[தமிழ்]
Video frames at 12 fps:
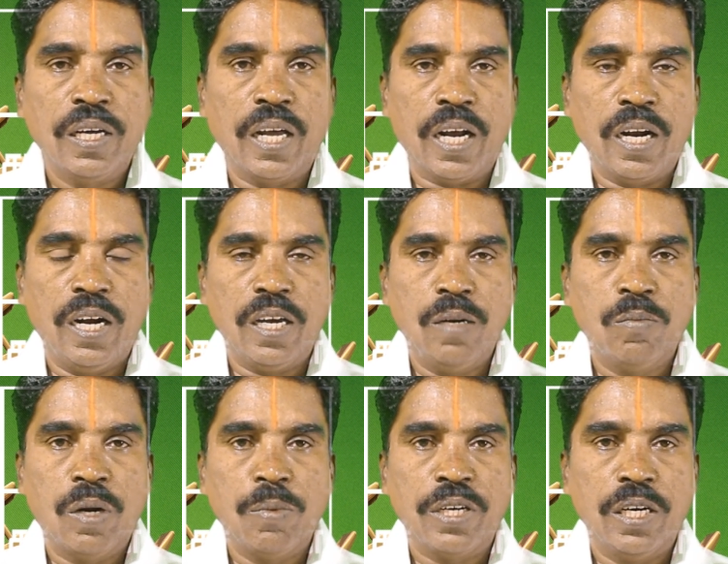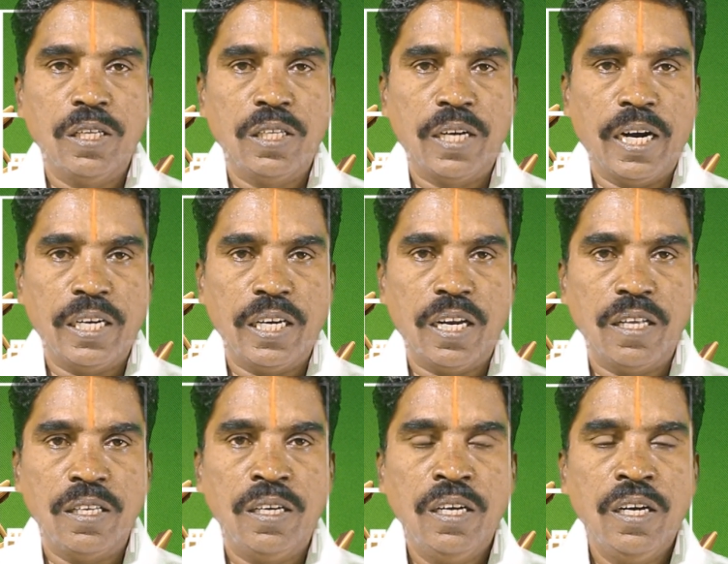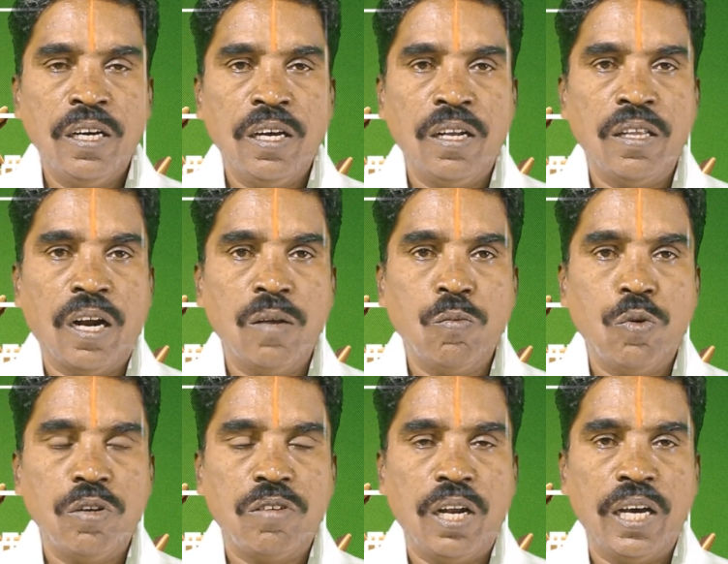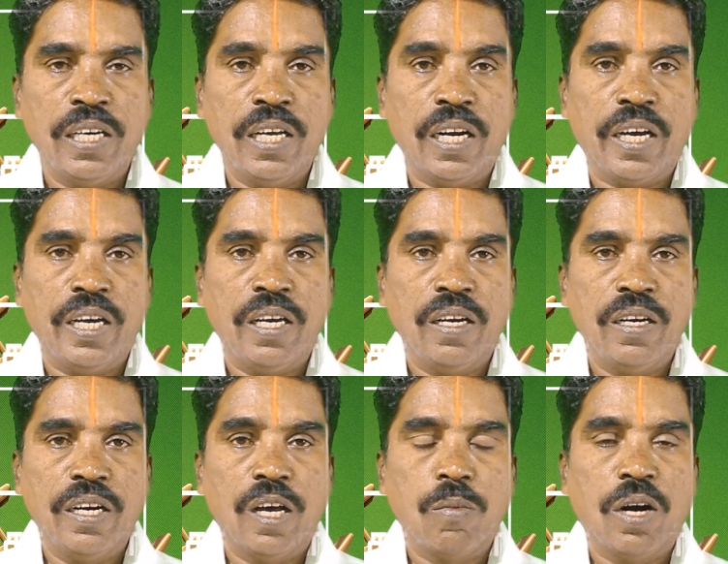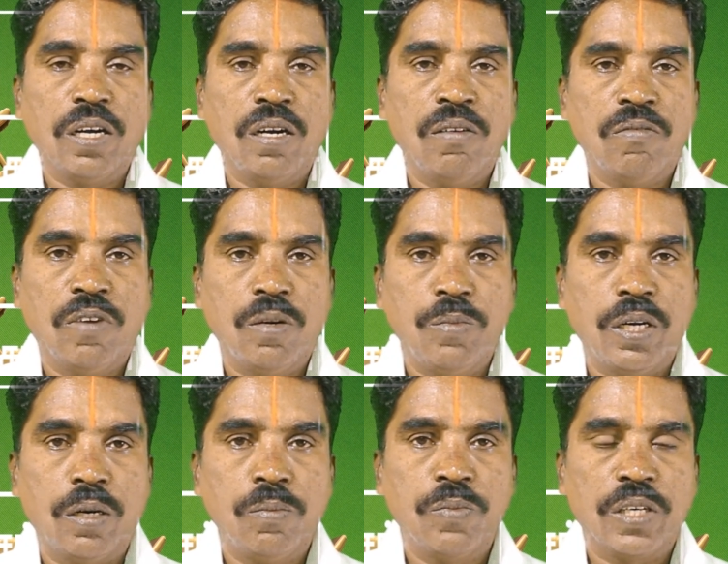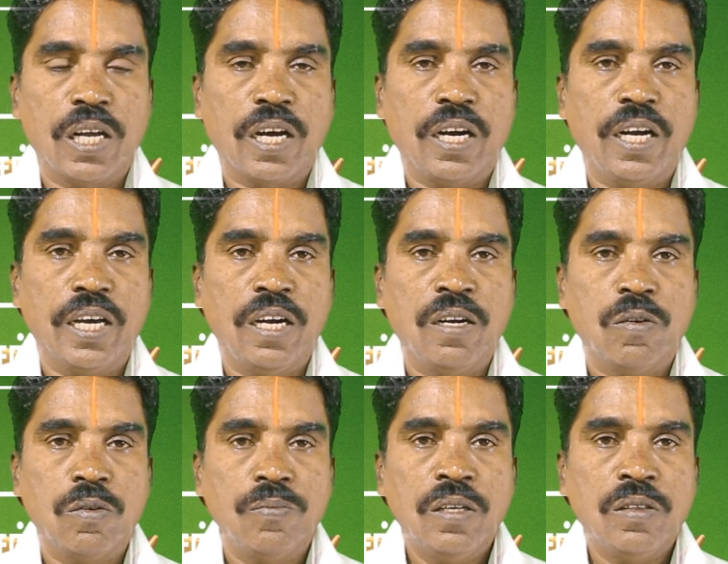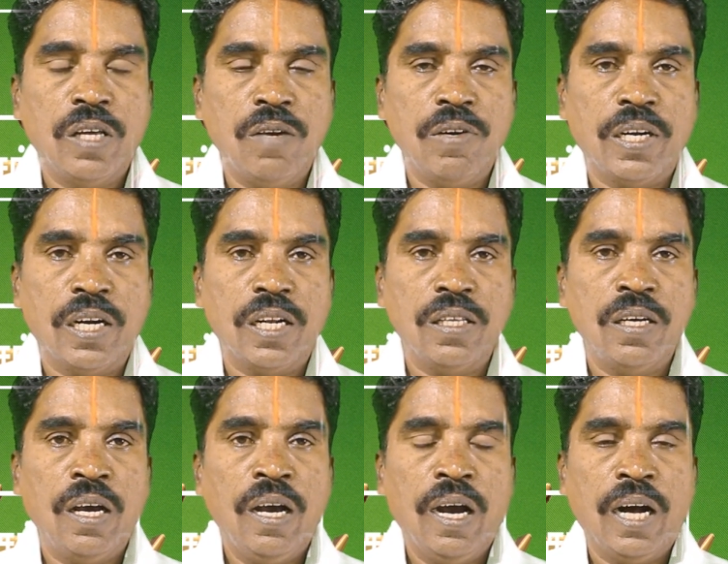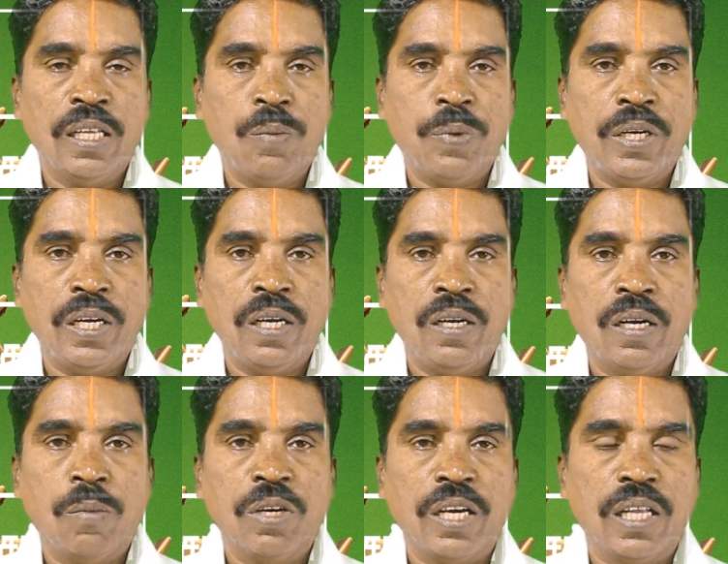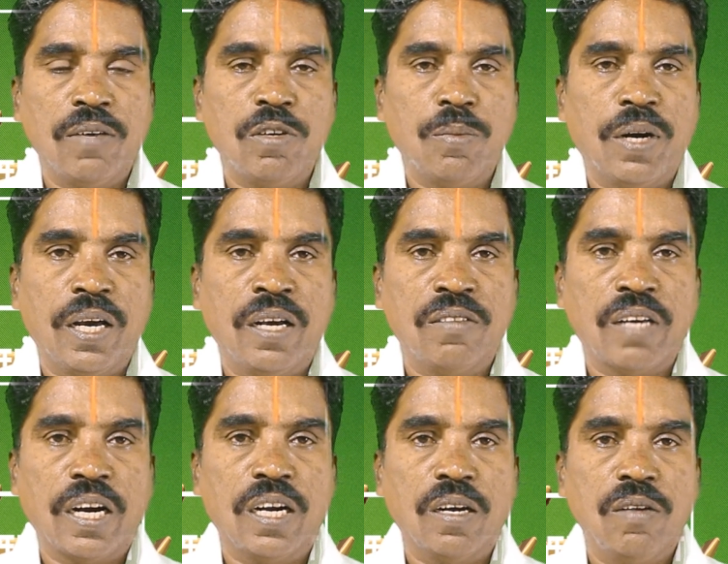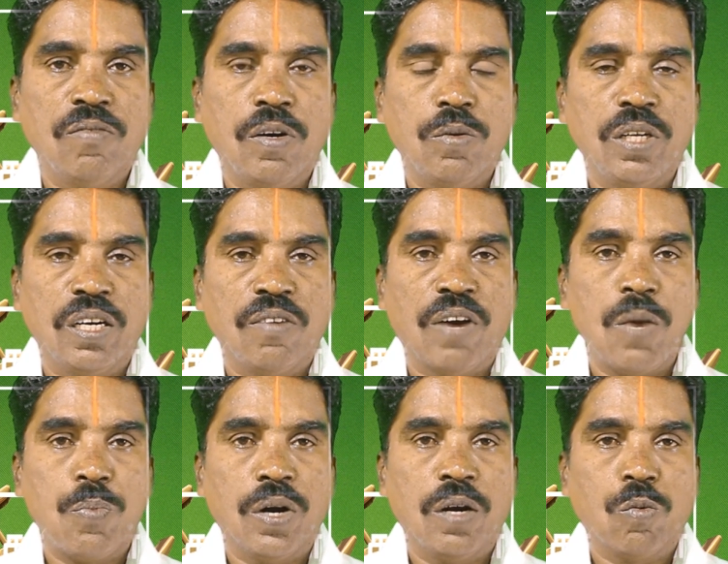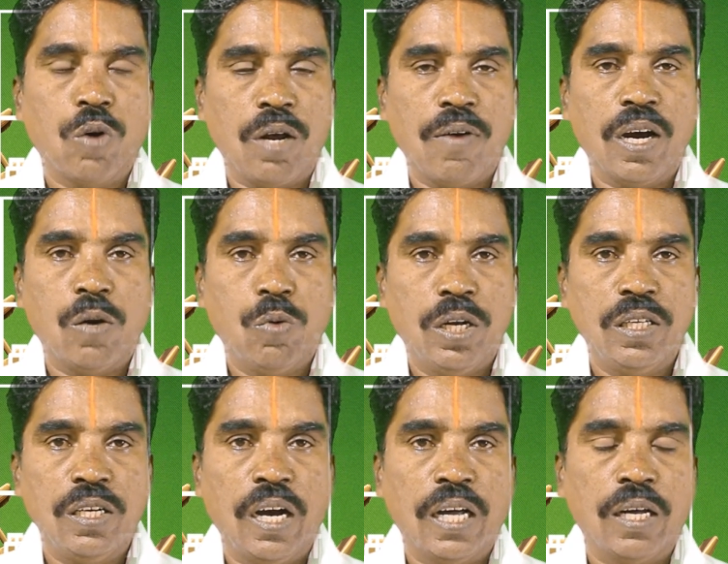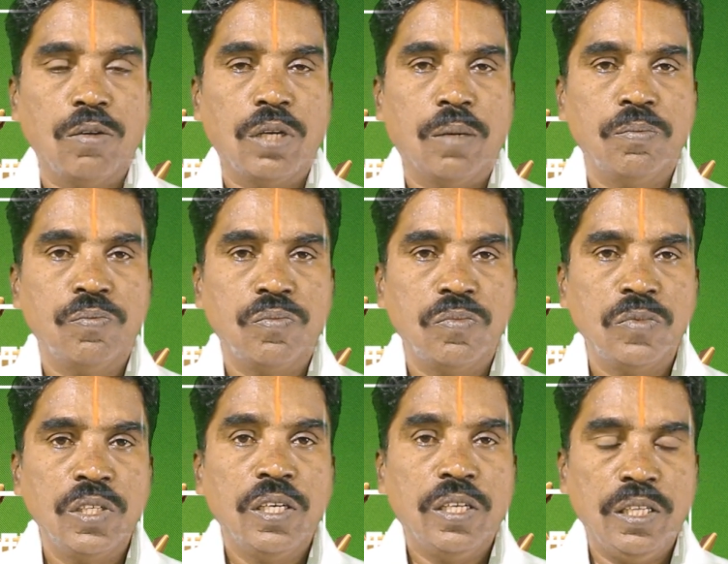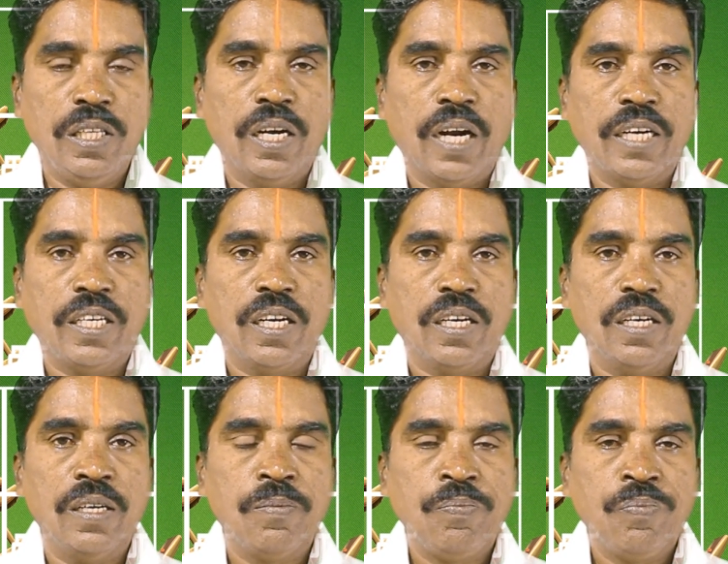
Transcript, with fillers: கிரக நிலைகளும் நமக்கு எடுத்து காட்டுகிறது இருந்தாலும் ஒரு சில இயற்கை இடர்பாடுகள் வரும் என்றும் நிலைகள் தெரிவிக்கின்றது அதை பற்றி நமக்கு எந்த விதமான சங்கடங்களும் வருவதற்கு வாய்ப்புகள் குறைவாக உள்ளது அதாவது நம் இந்திய நாட்டிற்கு